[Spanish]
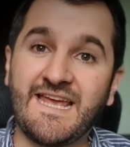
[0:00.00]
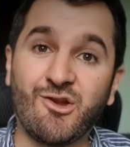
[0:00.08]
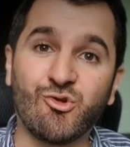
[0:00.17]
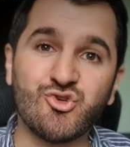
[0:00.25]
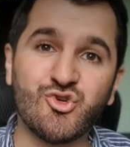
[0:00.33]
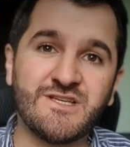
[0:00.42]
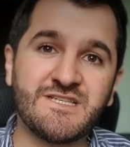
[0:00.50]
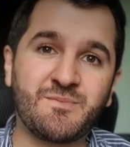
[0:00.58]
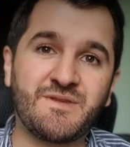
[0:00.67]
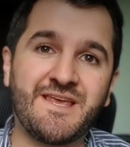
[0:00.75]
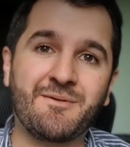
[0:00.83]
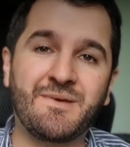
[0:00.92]
el 8 de
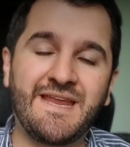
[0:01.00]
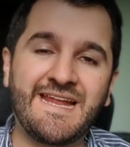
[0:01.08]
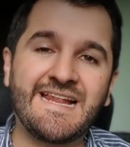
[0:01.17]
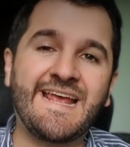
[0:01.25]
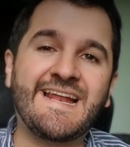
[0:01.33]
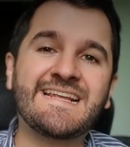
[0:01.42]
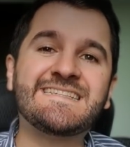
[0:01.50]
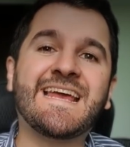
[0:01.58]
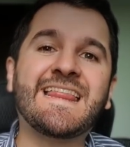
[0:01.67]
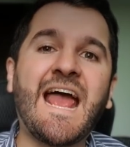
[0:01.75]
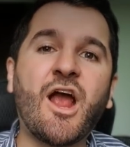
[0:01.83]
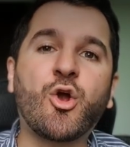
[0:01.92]
septiembre la iglesia
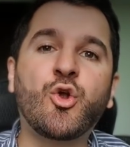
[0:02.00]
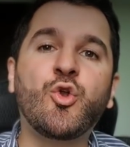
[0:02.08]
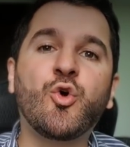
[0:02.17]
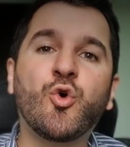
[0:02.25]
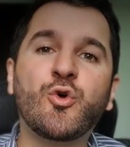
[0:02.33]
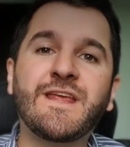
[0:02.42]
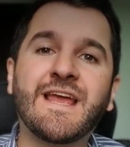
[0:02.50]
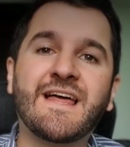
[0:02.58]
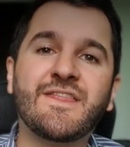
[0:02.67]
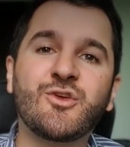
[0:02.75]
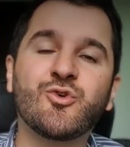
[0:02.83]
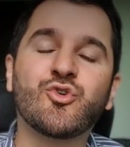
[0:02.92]
da gloria a
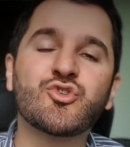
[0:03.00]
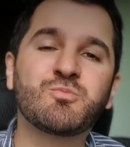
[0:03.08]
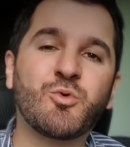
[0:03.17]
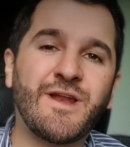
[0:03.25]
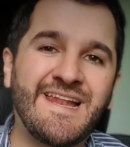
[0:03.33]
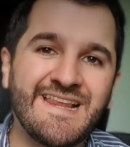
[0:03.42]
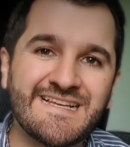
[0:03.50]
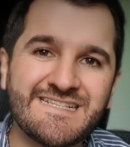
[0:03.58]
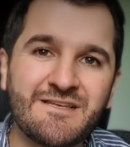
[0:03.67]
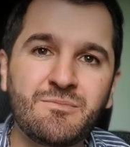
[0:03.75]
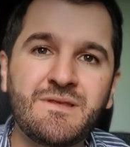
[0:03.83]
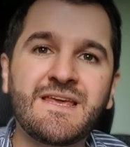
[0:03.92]
Dios por el
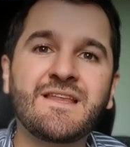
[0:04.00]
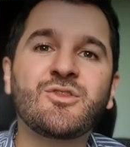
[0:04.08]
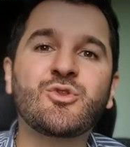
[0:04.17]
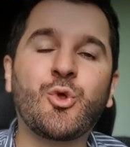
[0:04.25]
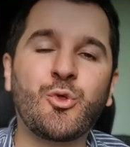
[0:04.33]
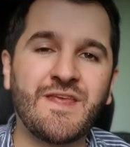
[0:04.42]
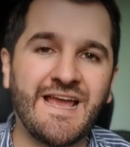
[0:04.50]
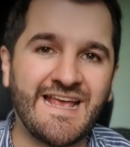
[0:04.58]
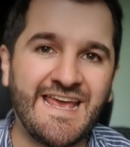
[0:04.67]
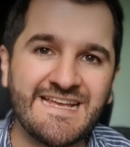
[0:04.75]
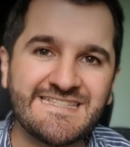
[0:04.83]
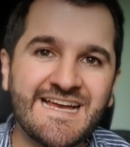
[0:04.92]
nacimiento de
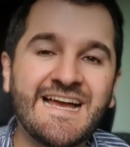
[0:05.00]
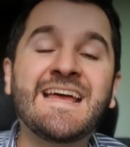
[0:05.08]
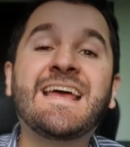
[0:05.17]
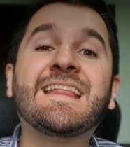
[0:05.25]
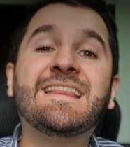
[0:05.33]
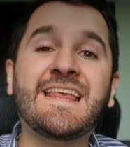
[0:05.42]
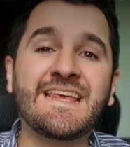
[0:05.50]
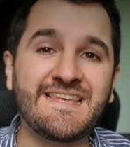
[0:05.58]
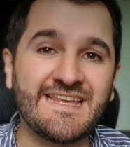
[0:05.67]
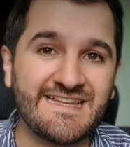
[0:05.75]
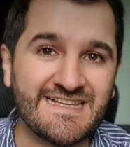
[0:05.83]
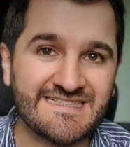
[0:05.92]
aquella de
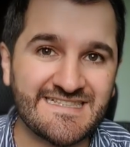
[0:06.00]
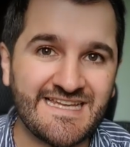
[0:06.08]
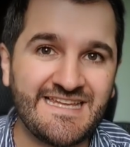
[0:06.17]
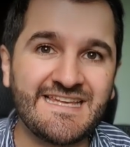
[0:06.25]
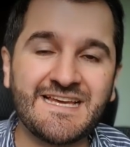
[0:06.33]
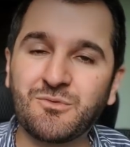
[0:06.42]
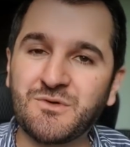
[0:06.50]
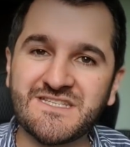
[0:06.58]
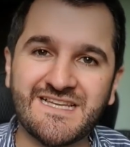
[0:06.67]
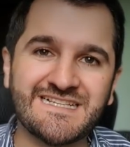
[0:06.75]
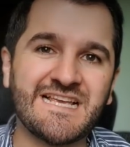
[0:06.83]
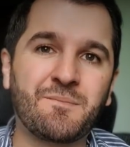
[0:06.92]
quien nacería
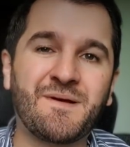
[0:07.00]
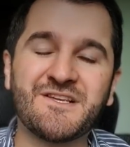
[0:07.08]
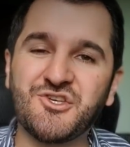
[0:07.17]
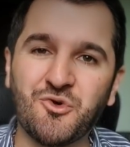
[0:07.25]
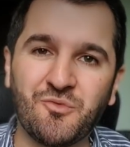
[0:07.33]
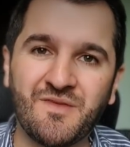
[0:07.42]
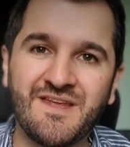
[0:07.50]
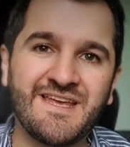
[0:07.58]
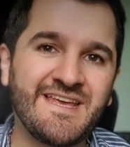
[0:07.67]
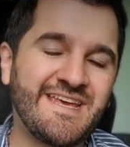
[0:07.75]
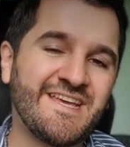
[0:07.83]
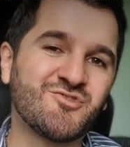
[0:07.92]
nuestra salvación
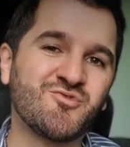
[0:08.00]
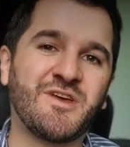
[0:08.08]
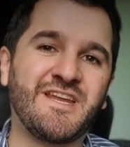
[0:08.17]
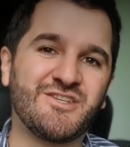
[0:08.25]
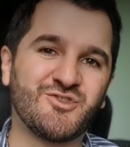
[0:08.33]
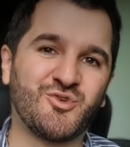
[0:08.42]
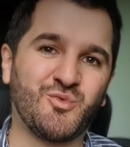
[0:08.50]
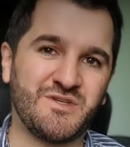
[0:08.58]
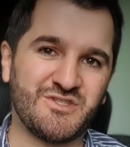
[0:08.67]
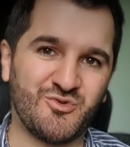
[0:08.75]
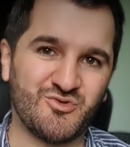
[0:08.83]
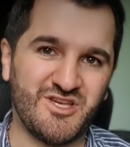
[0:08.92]
Jesucristo
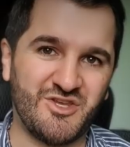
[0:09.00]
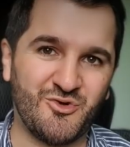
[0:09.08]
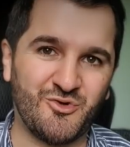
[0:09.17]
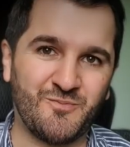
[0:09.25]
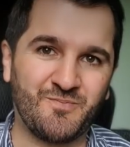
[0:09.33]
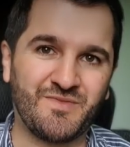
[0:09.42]
nuestro Señor.